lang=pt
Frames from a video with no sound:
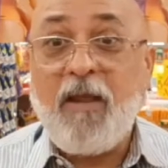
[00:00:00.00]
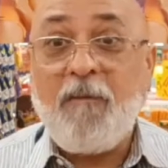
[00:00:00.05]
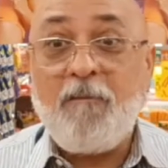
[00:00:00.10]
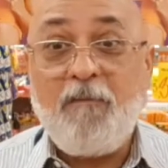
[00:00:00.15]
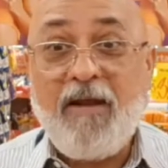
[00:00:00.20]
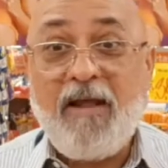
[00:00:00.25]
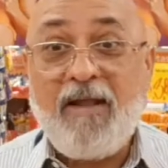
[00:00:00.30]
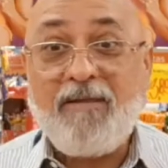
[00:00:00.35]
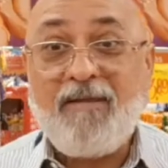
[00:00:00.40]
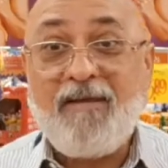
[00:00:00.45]

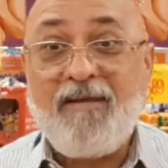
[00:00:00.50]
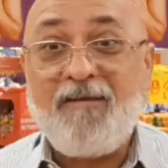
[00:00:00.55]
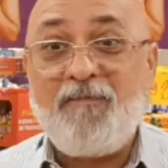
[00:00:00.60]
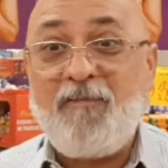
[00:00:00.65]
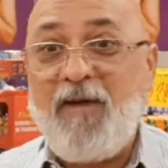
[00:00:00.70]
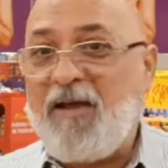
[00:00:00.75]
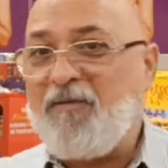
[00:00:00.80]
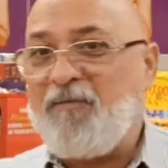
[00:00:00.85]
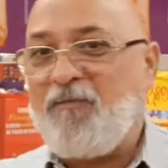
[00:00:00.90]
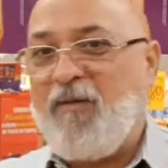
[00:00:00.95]
Bretas
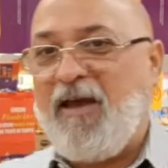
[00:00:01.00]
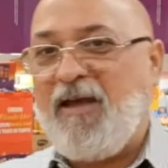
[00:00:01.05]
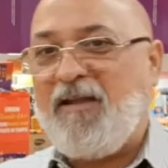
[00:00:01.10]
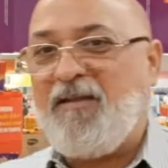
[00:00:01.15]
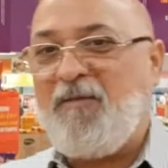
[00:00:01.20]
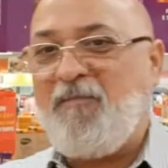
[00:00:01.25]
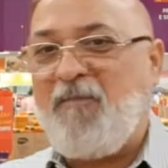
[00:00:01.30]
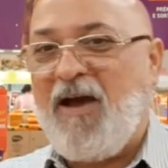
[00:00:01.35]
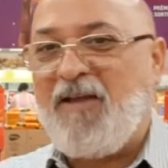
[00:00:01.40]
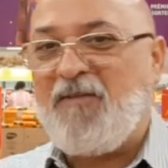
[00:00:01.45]
mais
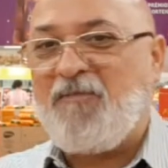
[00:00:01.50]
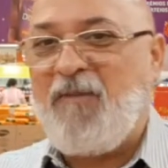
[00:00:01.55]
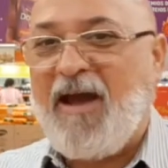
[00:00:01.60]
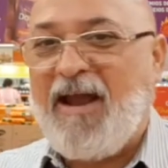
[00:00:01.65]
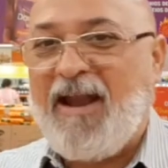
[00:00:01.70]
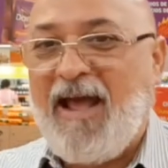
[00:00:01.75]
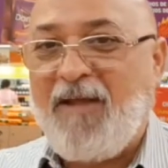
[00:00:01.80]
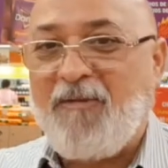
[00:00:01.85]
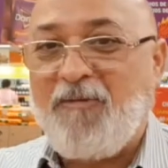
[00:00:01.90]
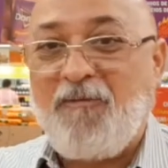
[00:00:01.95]
perto e mais
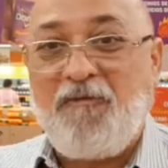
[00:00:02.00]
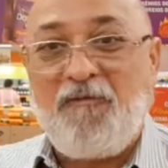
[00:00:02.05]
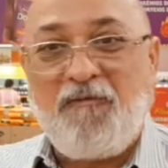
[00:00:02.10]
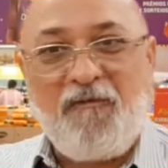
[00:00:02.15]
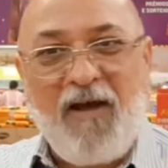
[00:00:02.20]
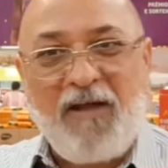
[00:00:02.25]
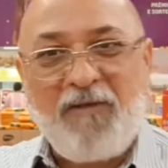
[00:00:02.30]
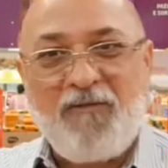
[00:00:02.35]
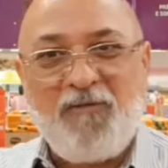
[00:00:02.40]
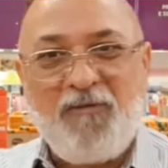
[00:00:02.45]
barato,
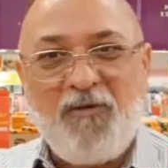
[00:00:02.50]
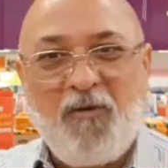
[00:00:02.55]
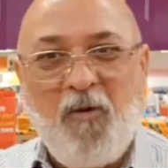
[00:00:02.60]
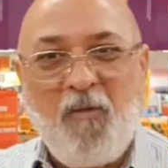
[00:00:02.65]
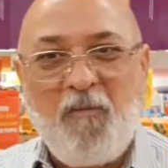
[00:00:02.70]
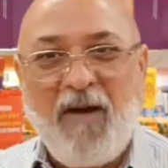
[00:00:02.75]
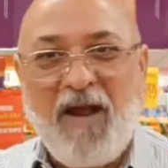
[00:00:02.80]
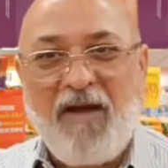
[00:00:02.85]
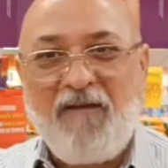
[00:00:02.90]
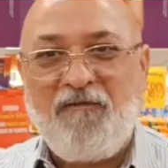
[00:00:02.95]
fácil de
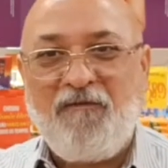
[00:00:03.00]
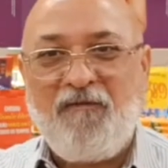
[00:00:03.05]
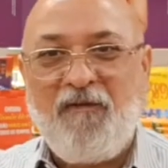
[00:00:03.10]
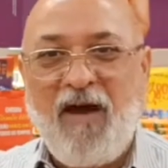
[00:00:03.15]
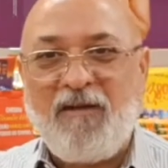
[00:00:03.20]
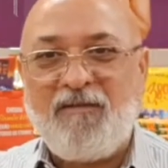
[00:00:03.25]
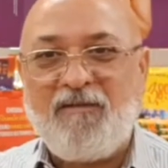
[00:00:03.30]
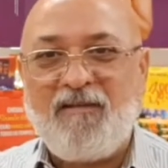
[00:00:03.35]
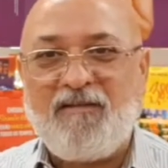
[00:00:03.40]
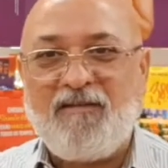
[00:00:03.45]
comprar,
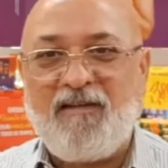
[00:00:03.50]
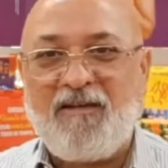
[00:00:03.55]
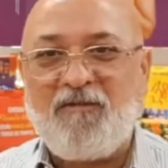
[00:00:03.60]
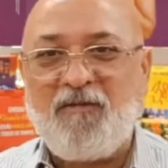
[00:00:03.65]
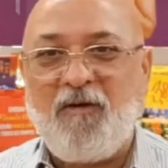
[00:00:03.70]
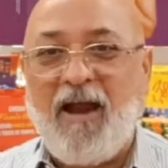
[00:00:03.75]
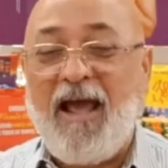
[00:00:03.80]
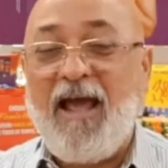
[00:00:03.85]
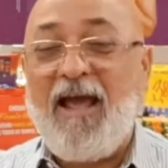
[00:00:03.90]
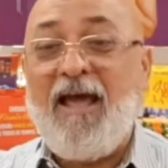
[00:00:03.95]
fácil de
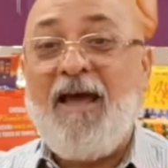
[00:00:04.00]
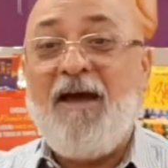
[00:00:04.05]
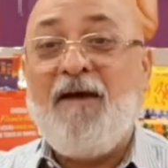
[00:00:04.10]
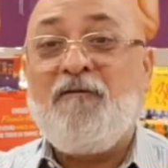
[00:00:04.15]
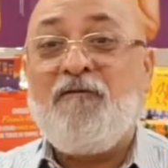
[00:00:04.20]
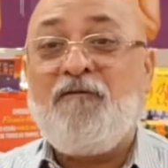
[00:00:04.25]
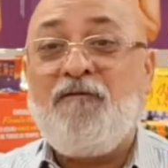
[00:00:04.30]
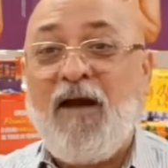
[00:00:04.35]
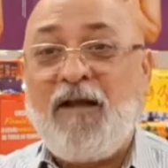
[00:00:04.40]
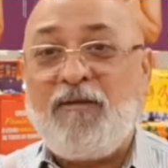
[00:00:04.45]
estacionar
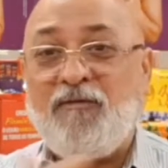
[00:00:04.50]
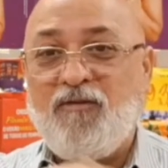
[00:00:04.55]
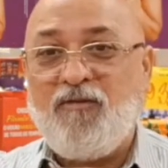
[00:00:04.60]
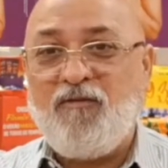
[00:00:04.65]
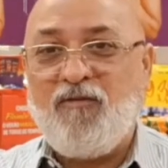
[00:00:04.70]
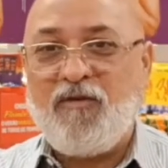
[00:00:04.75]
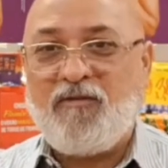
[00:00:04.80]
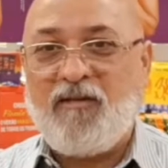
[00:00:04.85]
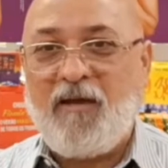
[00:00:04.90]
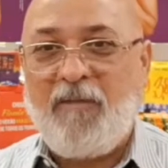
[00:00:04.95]
fácil de
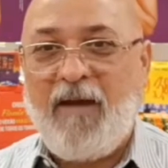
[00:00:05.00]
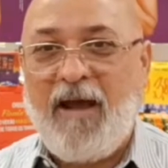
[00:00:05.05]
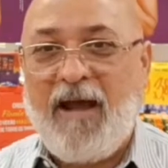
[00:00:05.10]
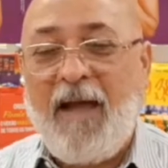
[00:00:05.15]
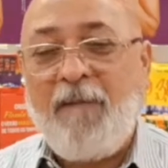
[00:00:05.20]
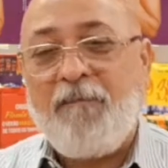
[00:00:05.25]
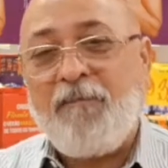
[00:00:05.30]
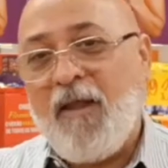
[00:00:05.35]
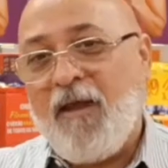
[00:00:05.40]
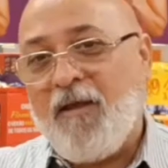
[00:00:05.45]
você
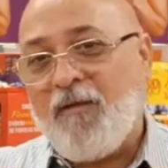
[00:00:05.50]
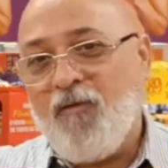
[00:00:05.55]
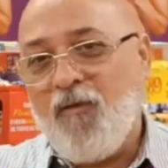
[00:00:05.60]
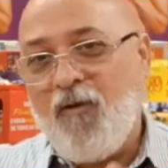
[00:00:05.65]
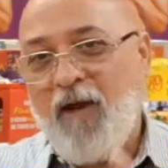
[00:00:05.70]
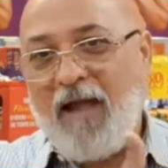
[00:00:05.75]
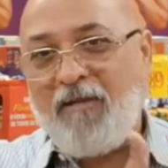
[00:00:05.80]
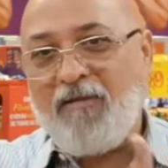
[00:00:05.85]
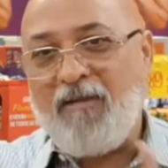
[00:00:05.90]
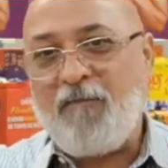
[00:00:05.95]
pagar, do
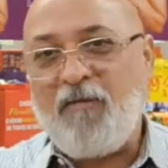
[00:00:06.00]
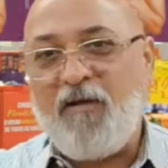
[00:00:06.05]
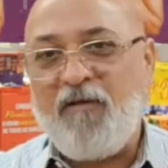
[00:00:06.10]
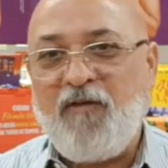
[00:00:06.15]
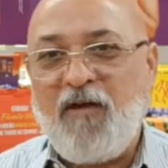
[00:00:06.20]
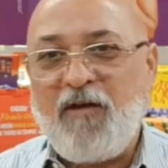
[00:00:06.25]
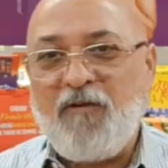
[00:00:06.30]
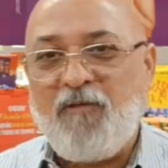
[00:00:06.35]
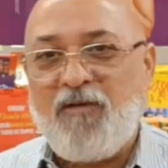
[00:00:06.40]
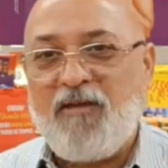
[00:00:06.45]
lado da
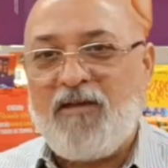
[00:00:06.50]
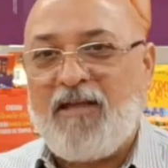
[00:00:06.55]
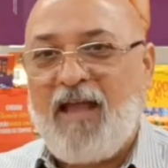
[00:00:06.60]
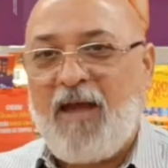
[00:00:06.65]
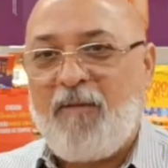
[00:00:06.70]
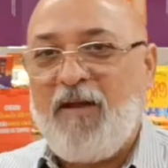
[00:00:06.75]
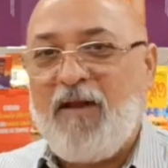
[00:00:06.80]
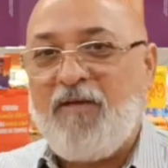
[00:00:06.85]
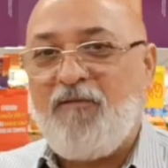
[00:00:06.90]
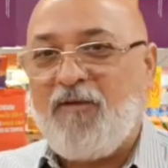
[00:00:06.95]
Prefeitura de Itabira.